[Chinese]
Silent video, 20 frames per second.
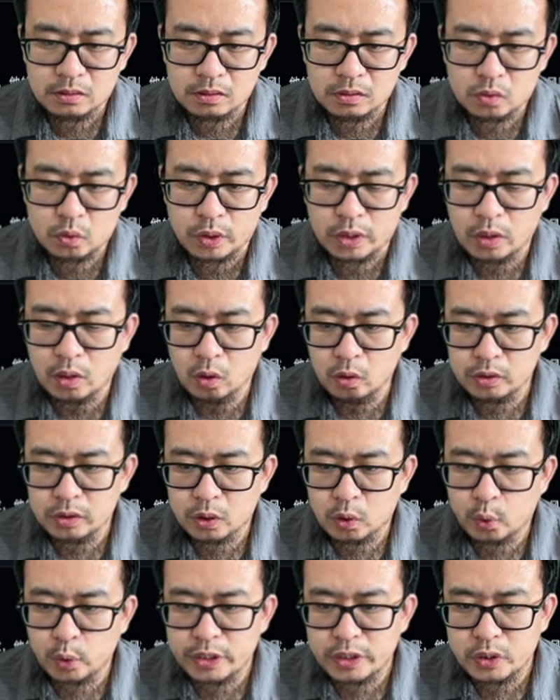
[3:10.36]
最后的
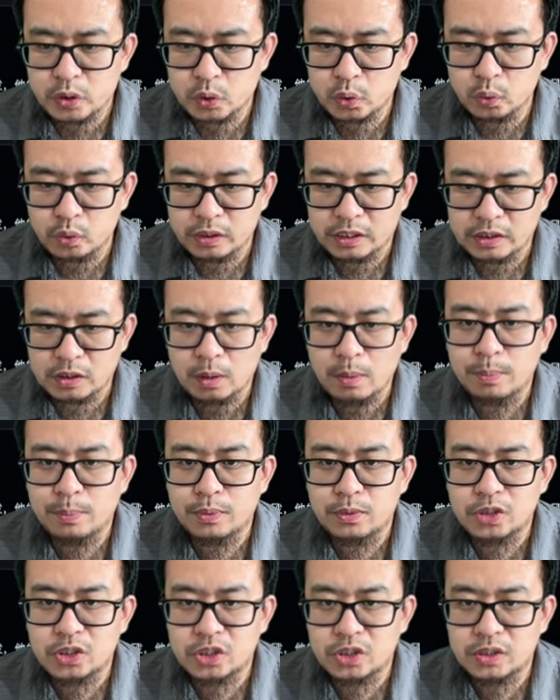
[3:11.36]
归宿呢，都
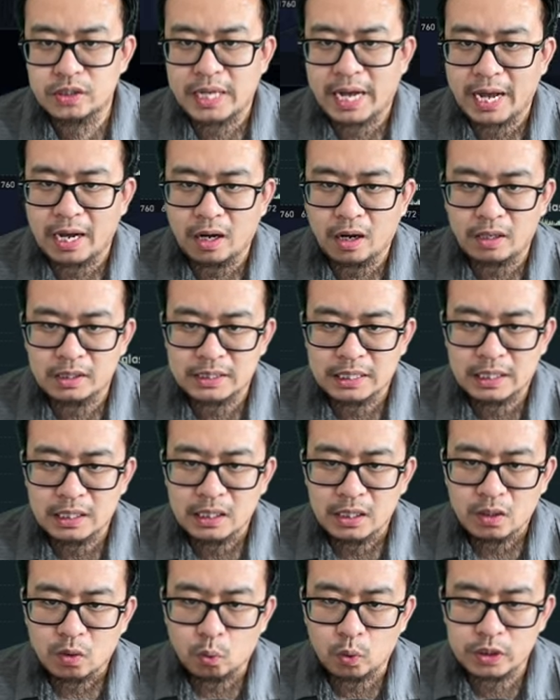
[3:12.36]
不是太好。那
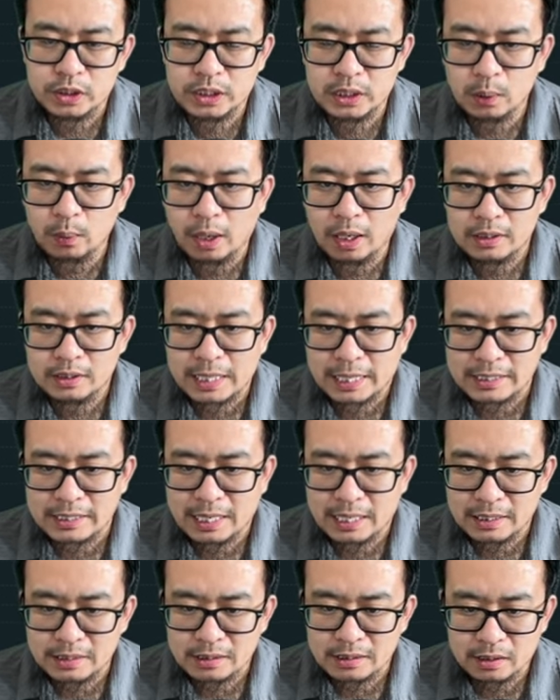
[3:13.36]
我希望大
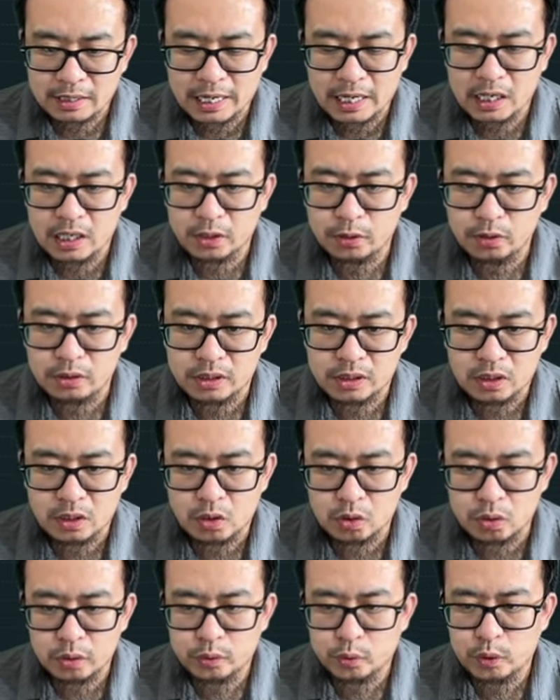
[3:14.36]
家开合约能
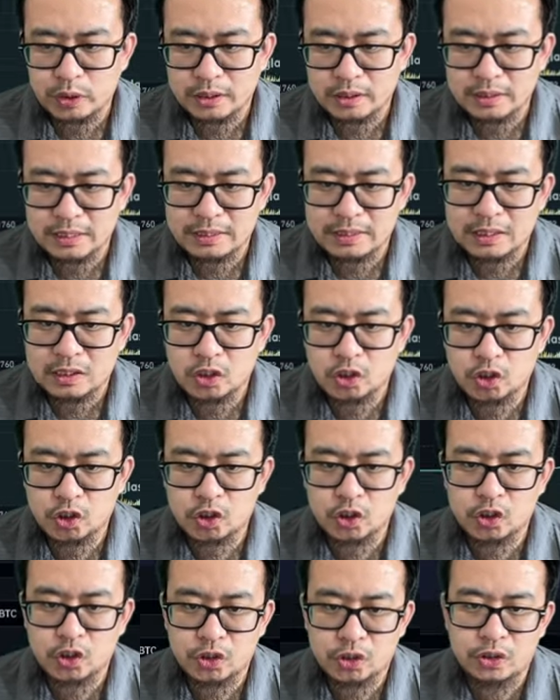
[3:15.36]
够多赚到钱，但是
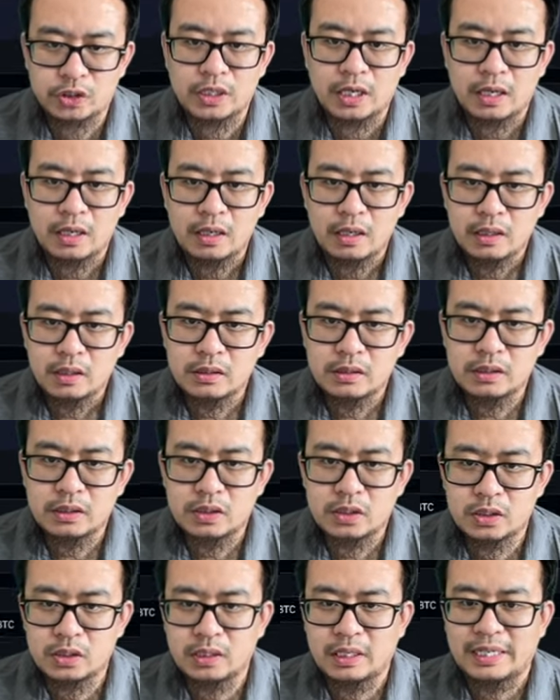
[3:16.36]
事实上你
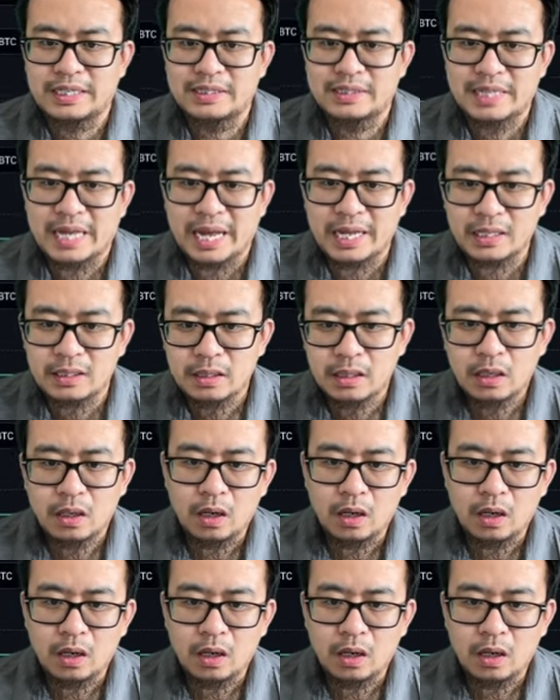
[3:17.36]
是很难。